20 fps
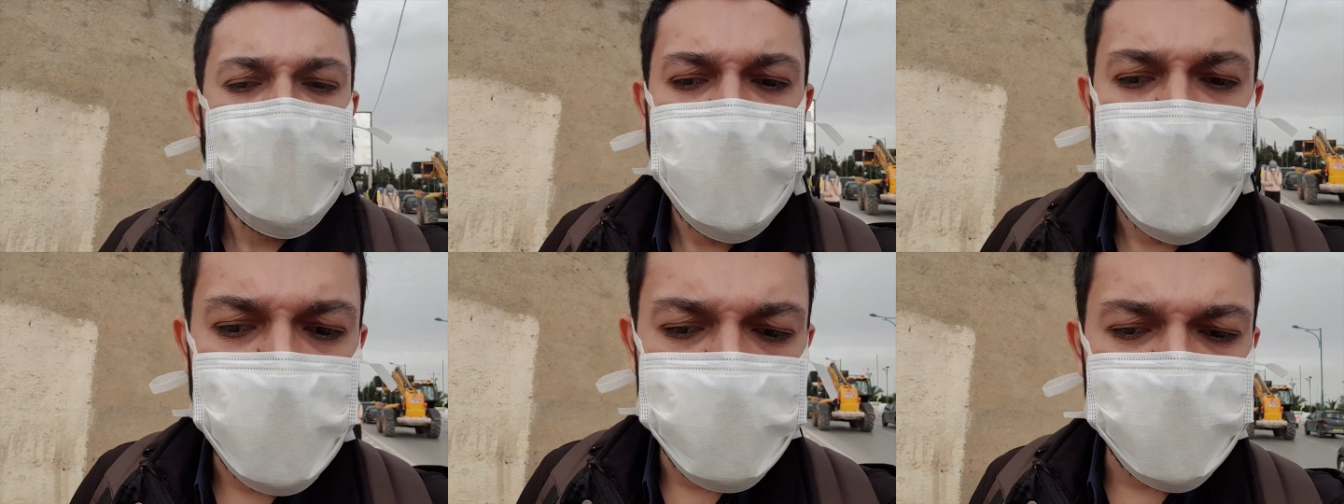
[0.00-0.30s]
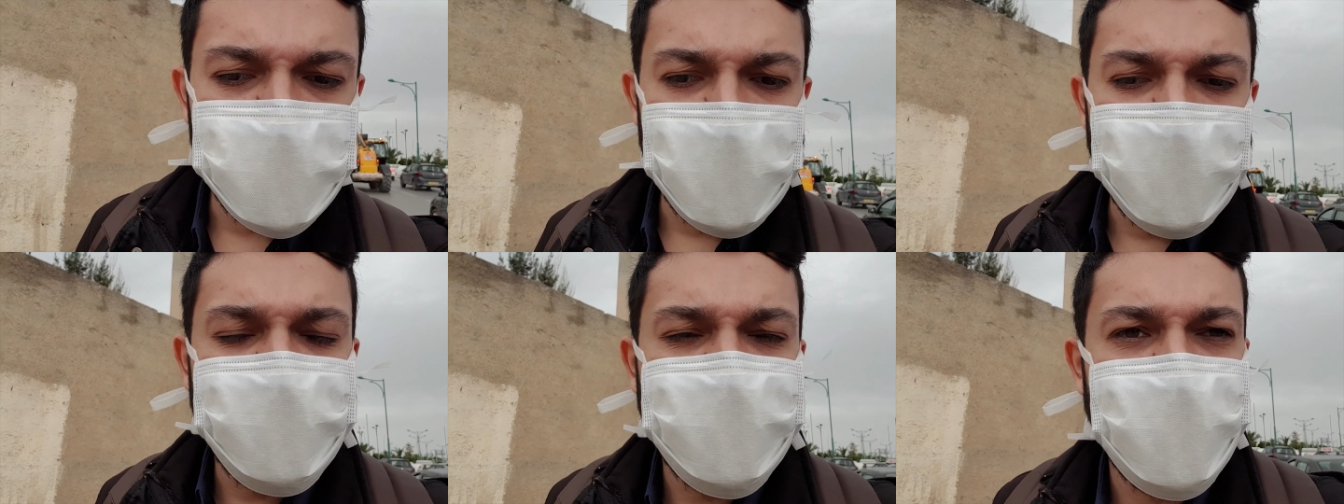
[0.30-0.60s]

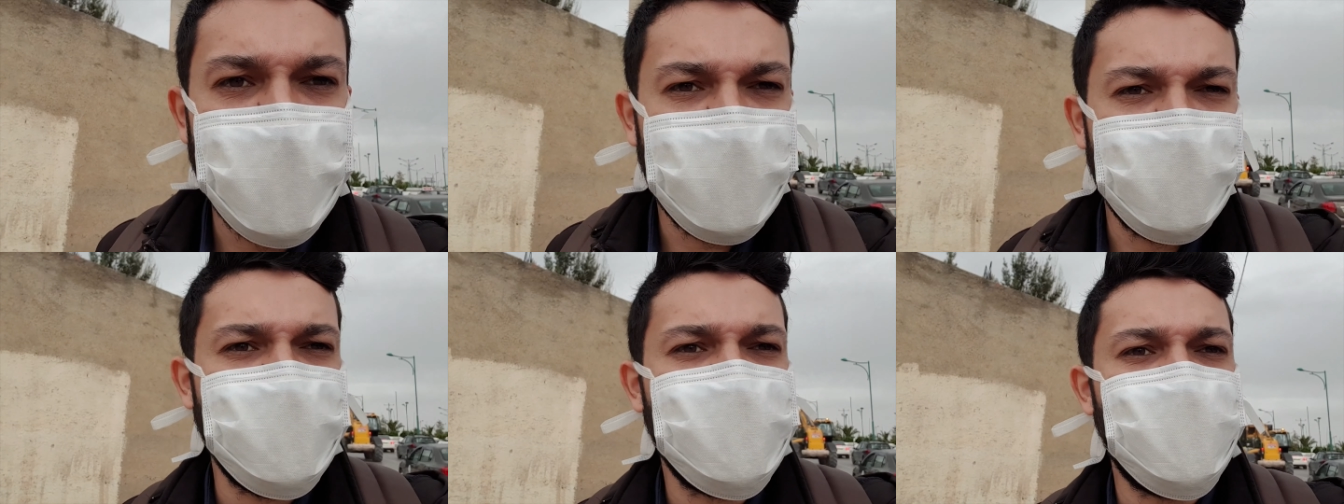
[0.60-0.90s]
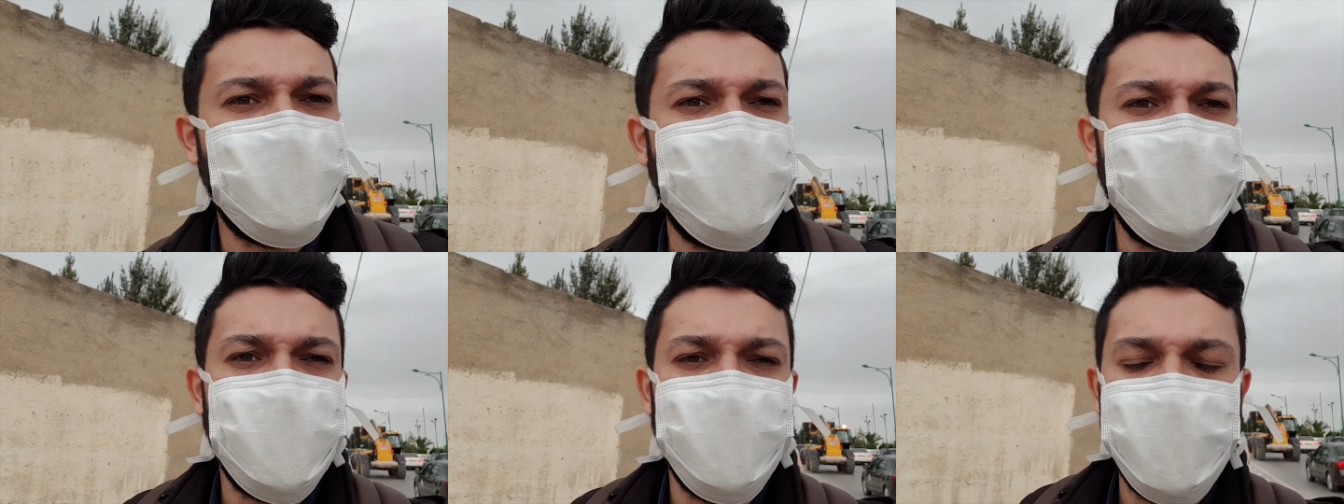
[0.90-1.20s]
Emniyetteki
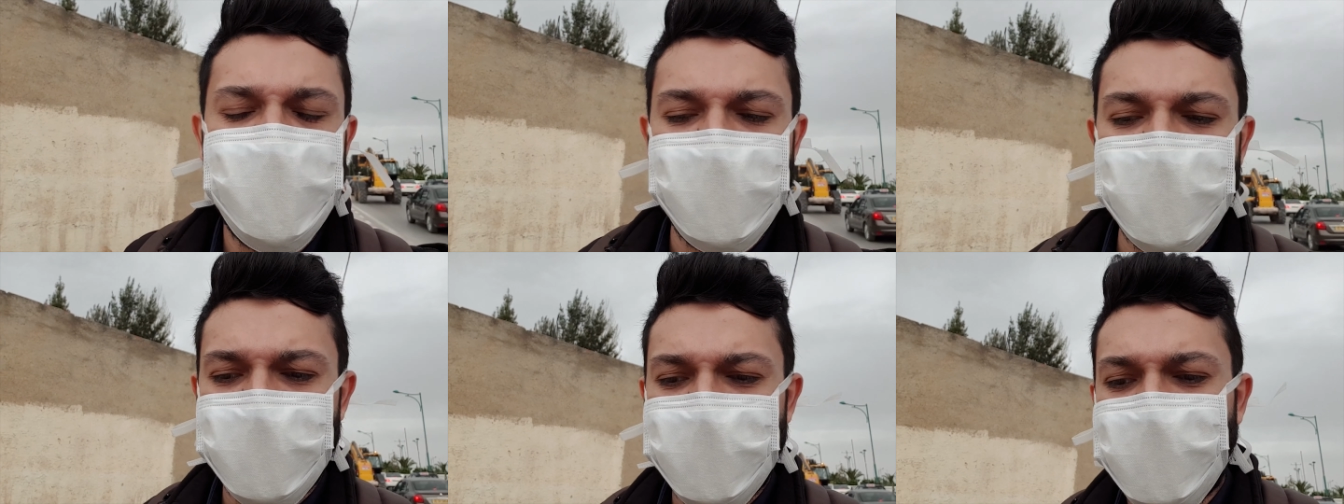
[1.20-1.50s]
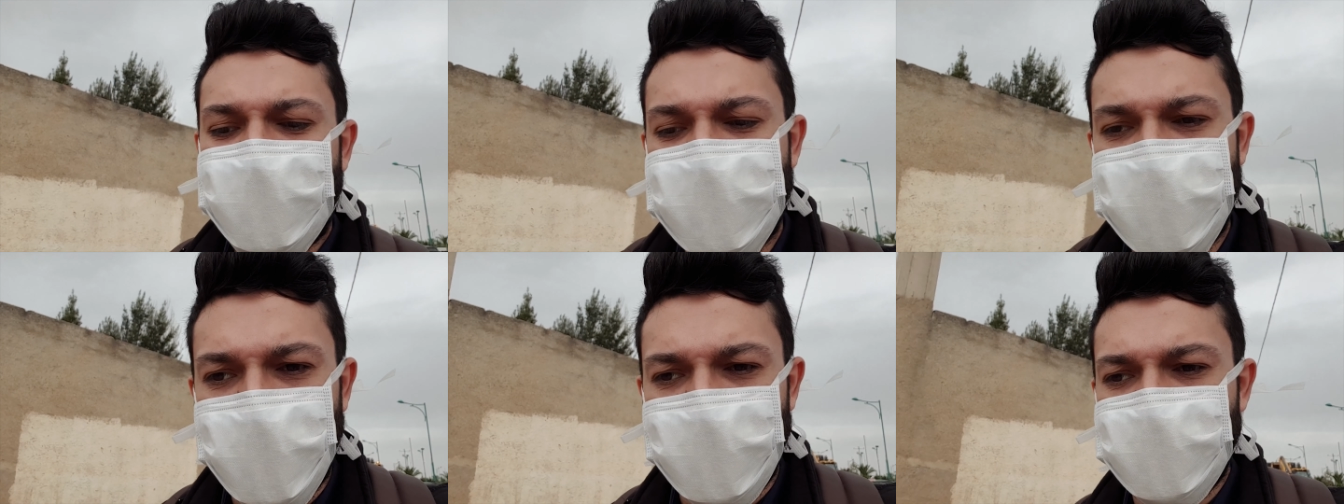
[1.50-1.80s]
işimizi
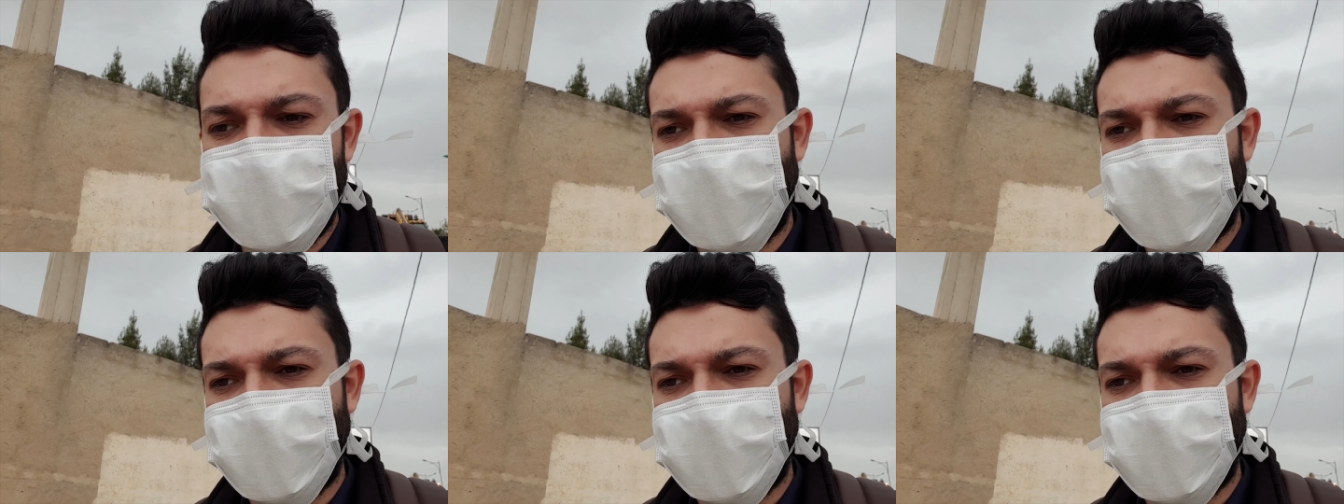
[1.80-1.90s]
bitirdik çok